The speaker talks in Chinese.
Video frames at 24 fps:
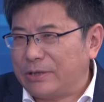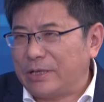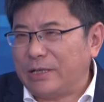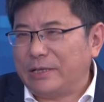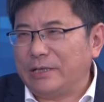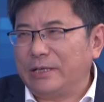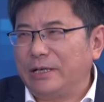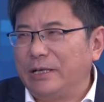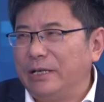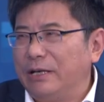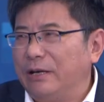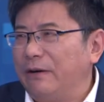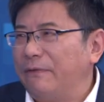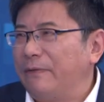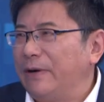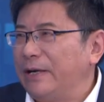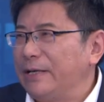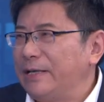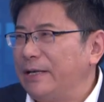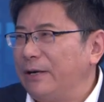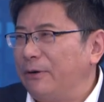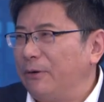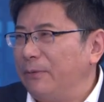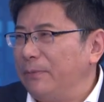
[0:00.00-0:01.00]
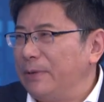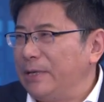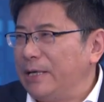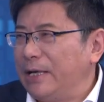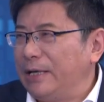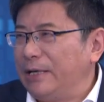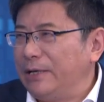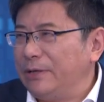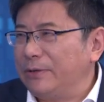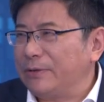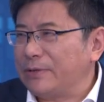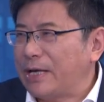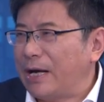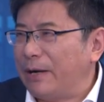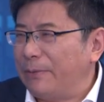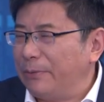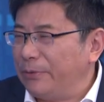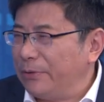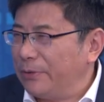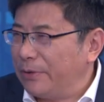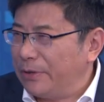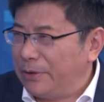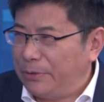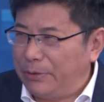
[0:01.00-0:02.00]
在这个地方发现，我们年龄都差不
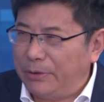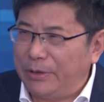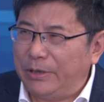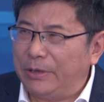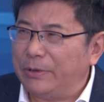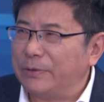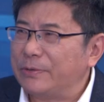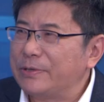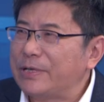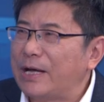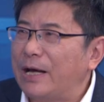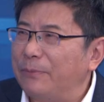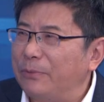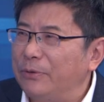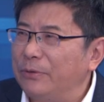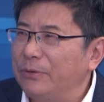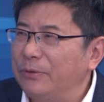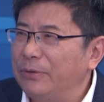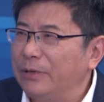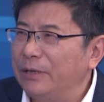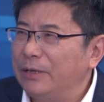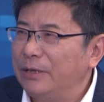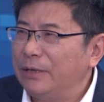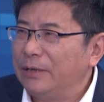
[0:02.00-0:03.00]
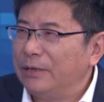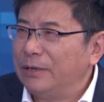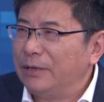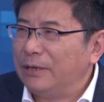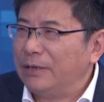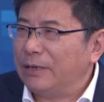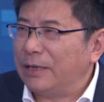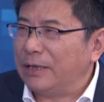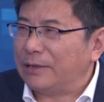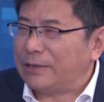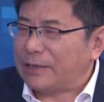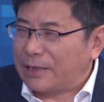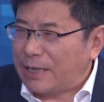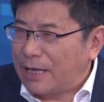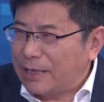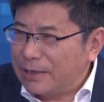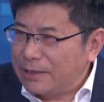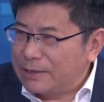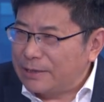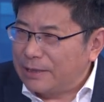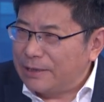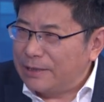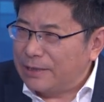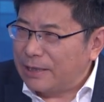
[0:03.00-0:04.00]
多，履历都差不多，啊，在他
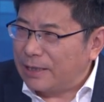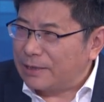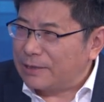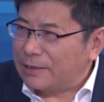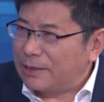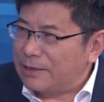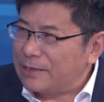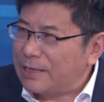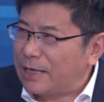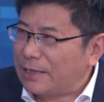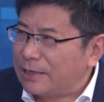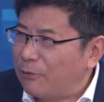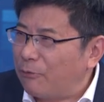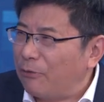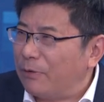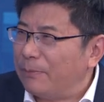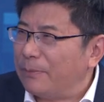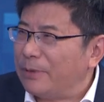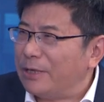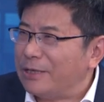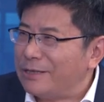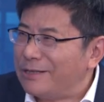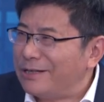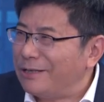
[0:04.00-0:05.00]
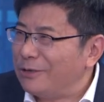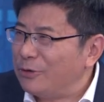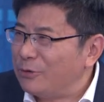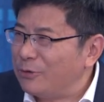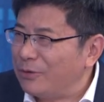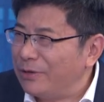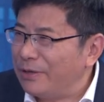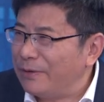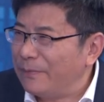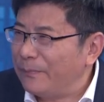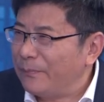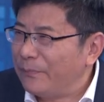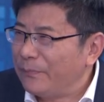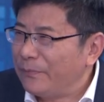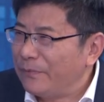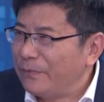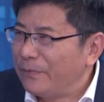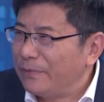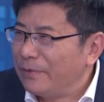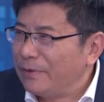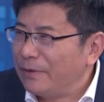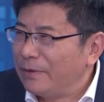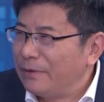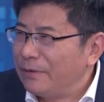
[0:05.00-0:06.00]
的身上承载着我们的青春，
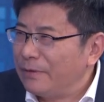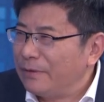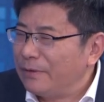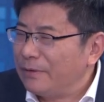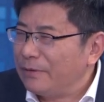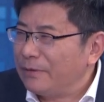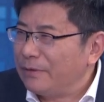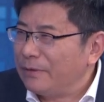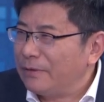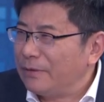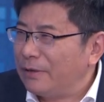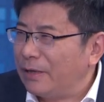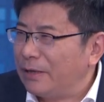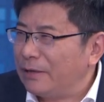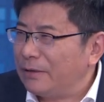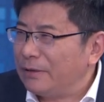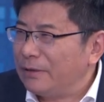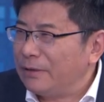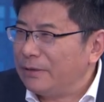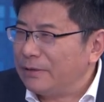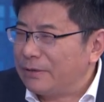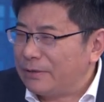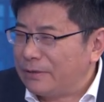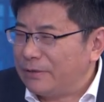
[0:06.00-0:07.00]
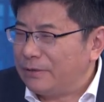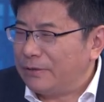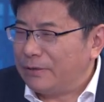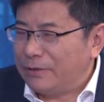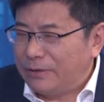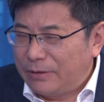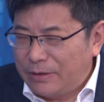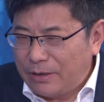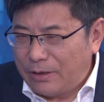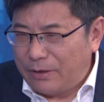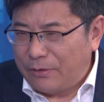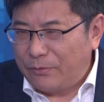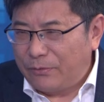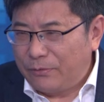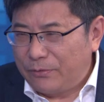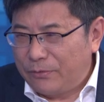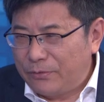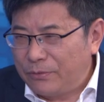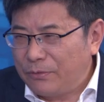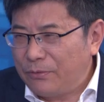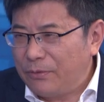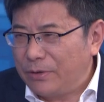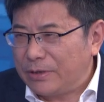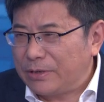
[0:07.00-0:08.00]
嗯，那
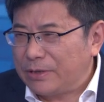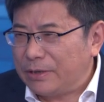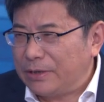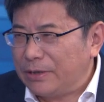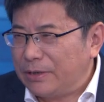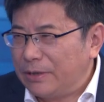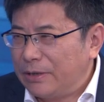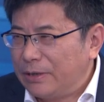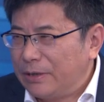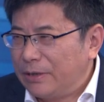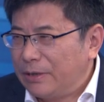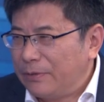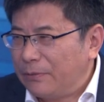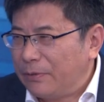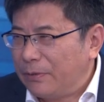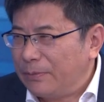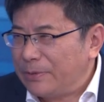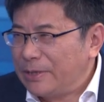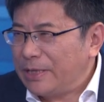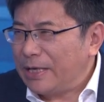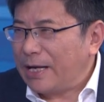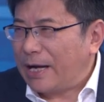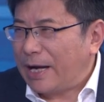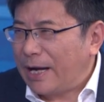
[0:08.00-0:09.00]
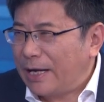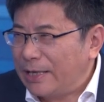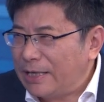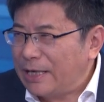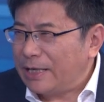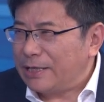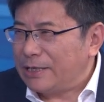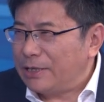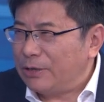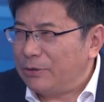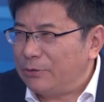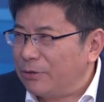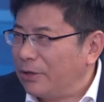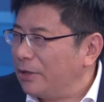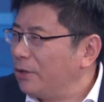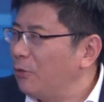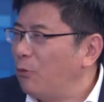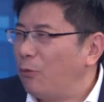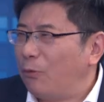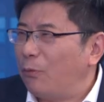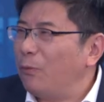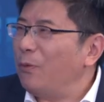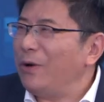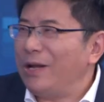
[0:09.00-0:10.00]
如果是我们现在还在青春，那
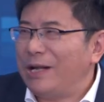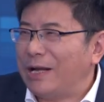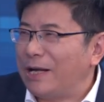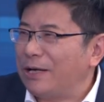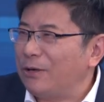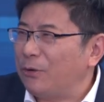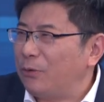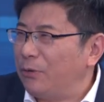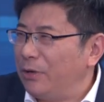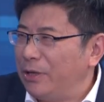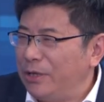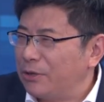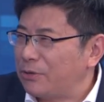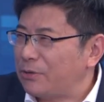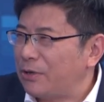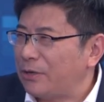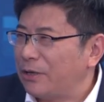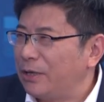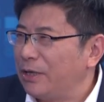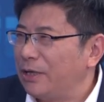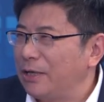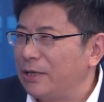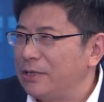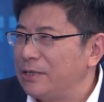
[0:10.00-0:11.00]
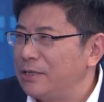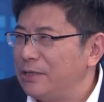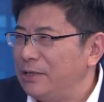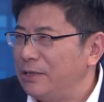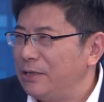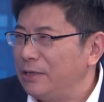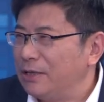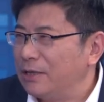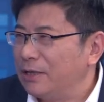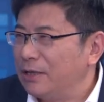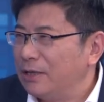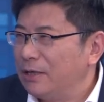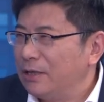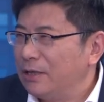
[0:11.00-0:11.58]
我未来的回忆创造一个记忆，